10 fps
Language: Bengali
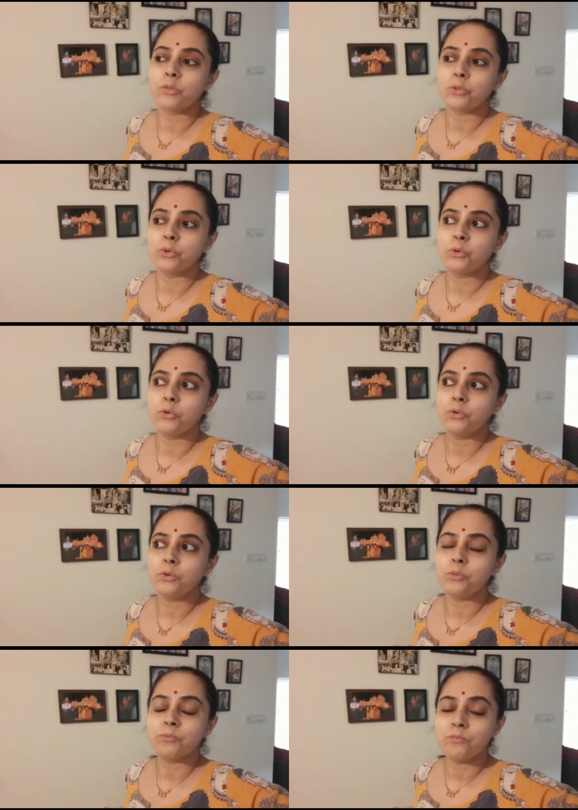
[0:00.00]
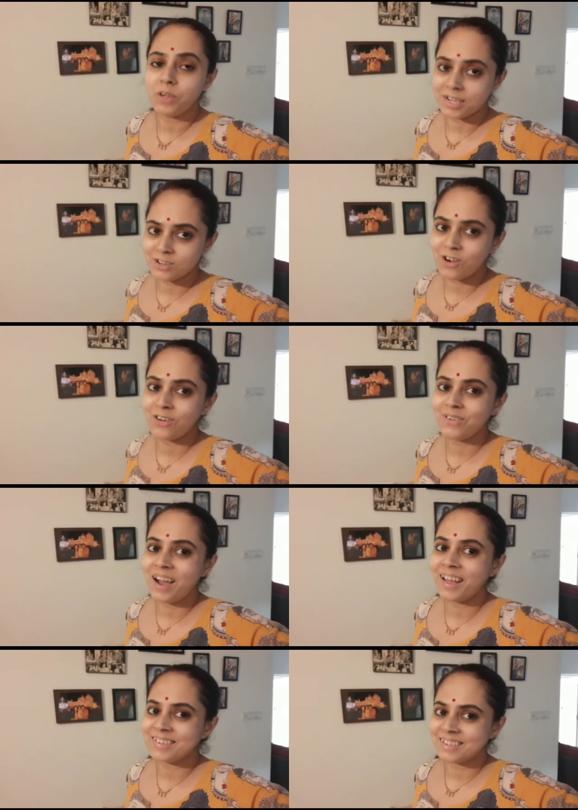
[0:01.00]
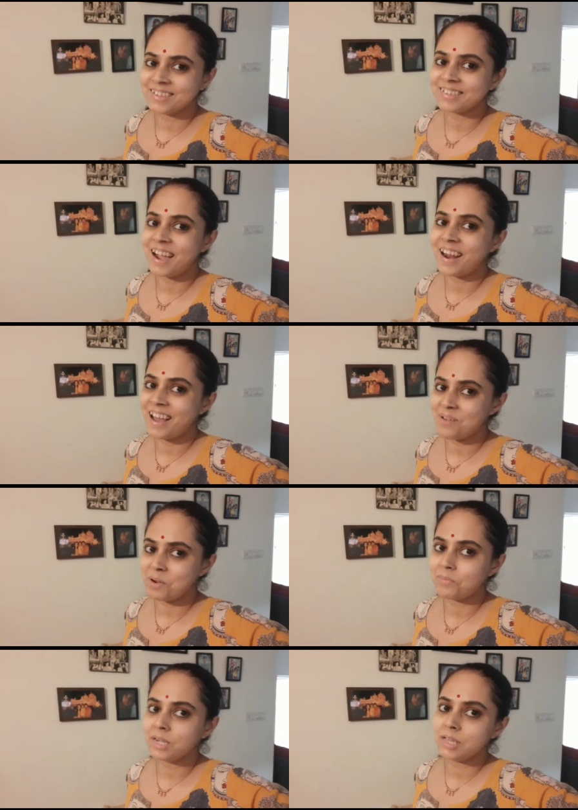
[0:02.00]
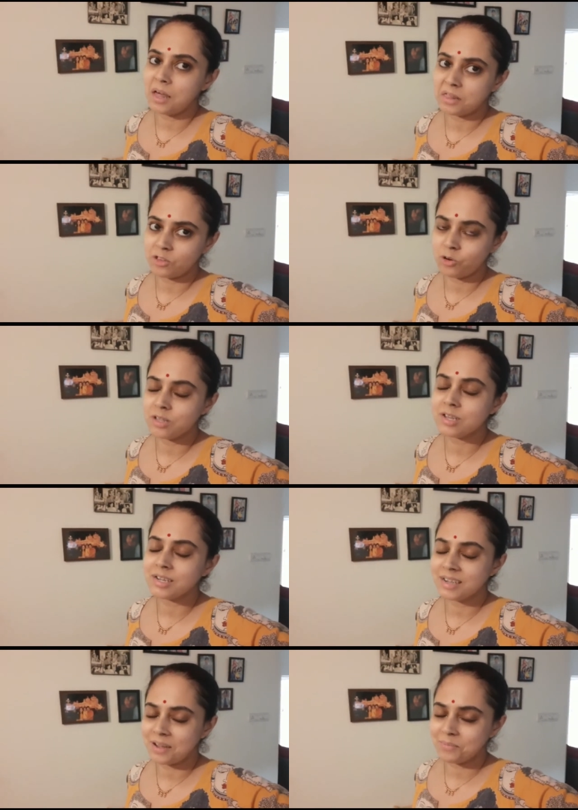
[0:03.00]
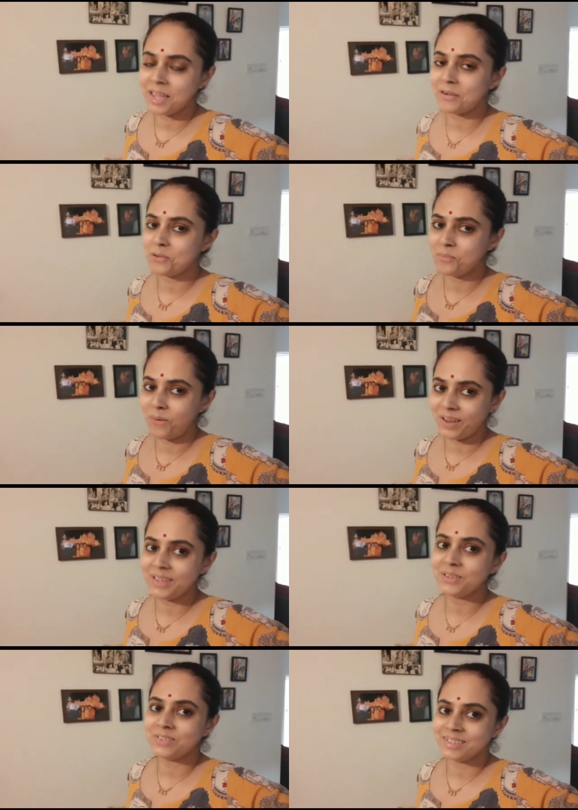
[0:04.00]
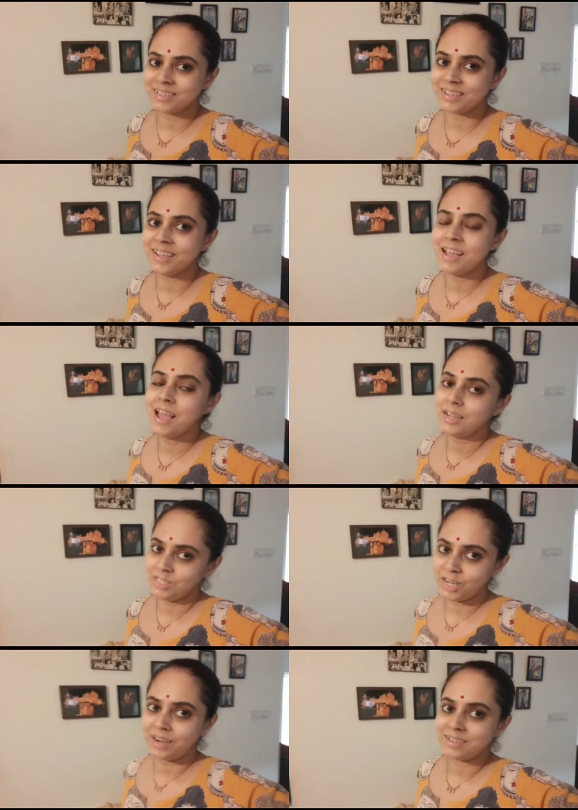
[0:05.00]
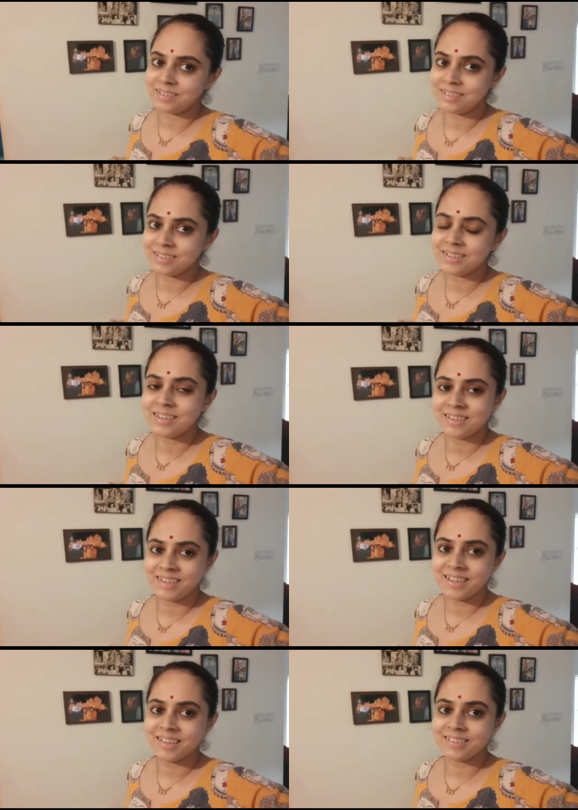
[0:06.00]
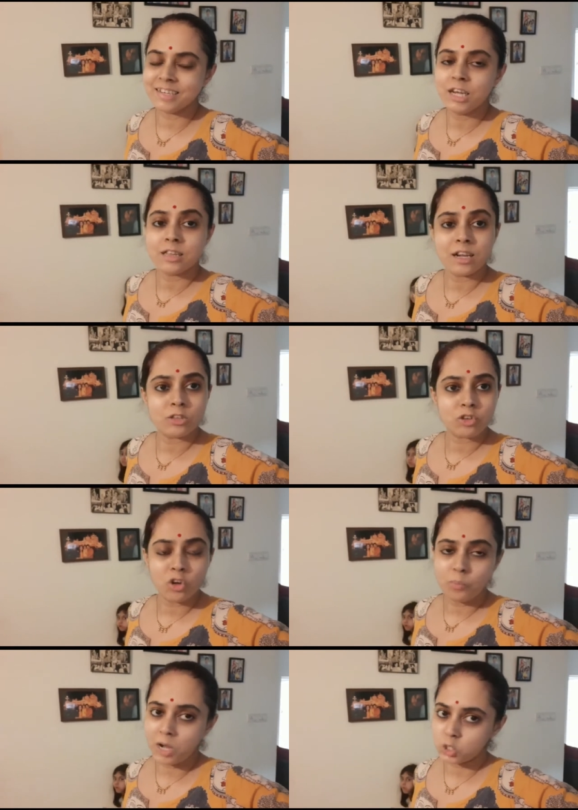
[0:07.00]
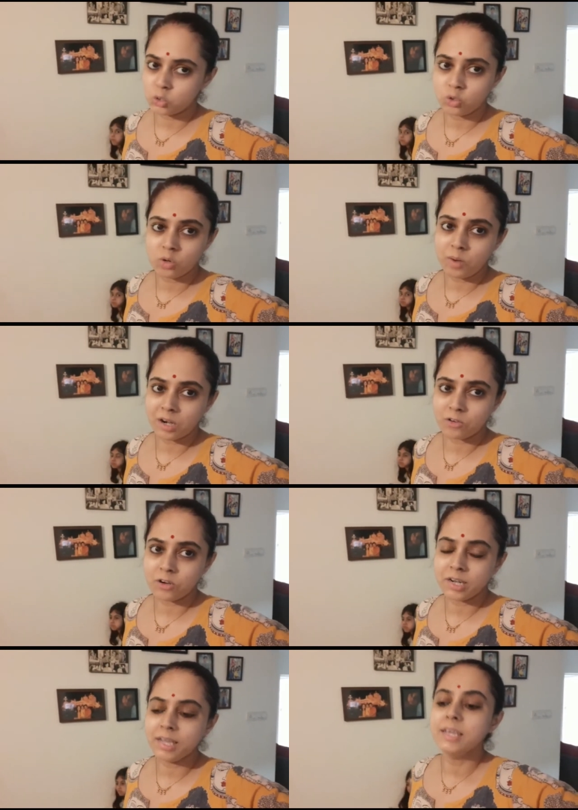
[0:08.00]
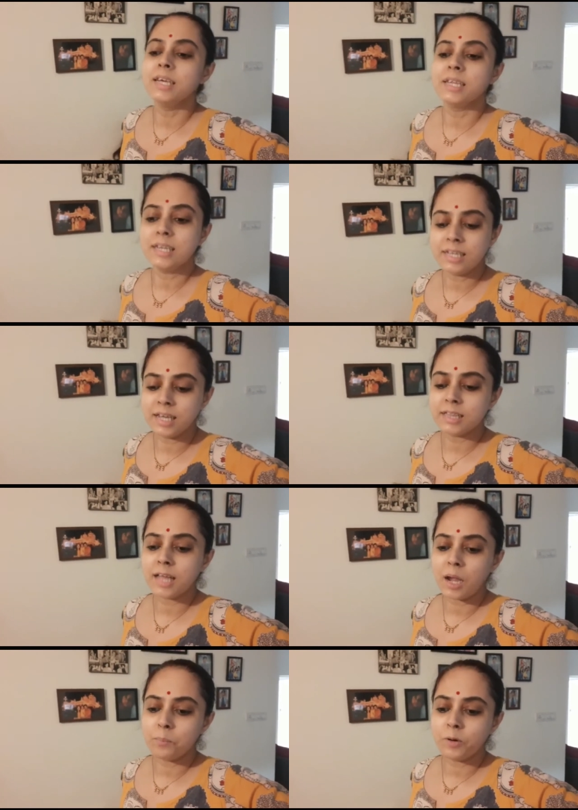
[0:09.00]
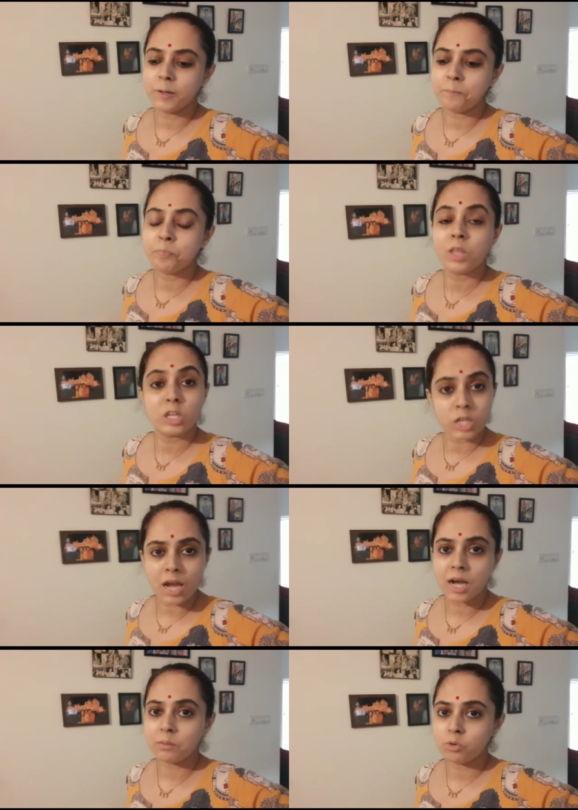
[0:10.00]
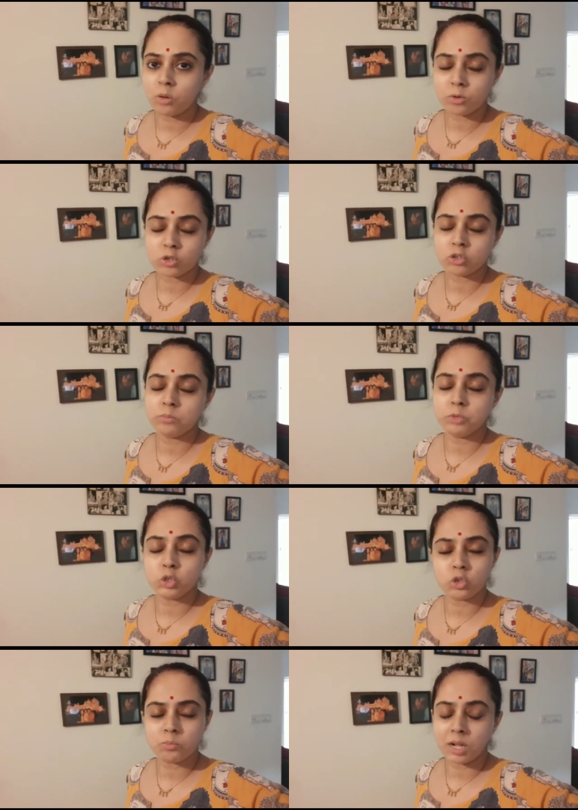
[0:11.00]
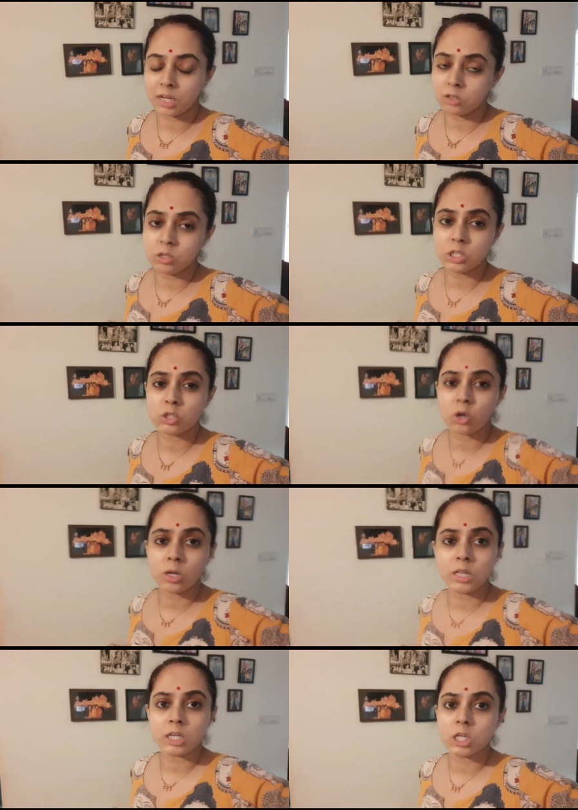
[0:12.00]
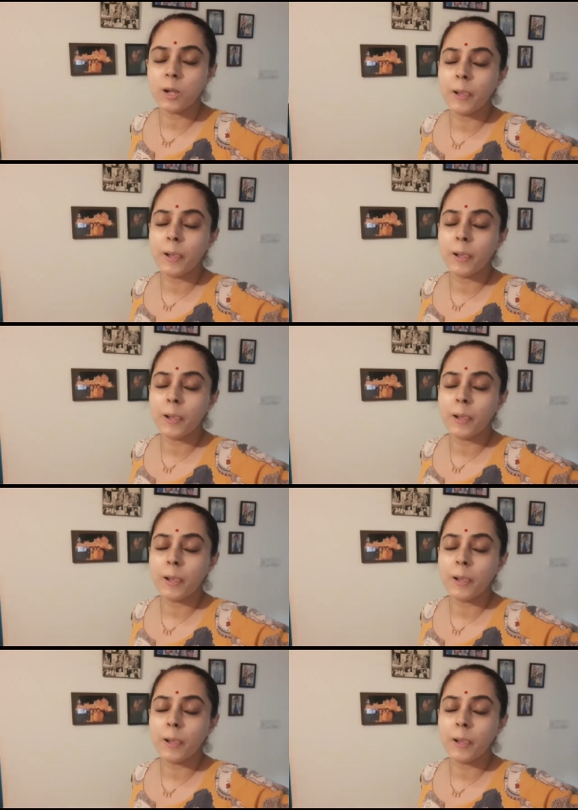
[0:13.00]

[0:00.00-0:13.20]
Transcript: তো ওয়েট করো আজকে কারা আমার বাড়িতে আসতে চলেছে সেটা আমি একটু পরেই তোমাদেরকে জানাচ্ছি ঠিক আছে তাহলে চলো বাসনগুলো বার করে নিই নিয়ে তারপরে চা খাবো অবশ্যই ভীষণ মাথা দৌড়েছে সকাল থেকে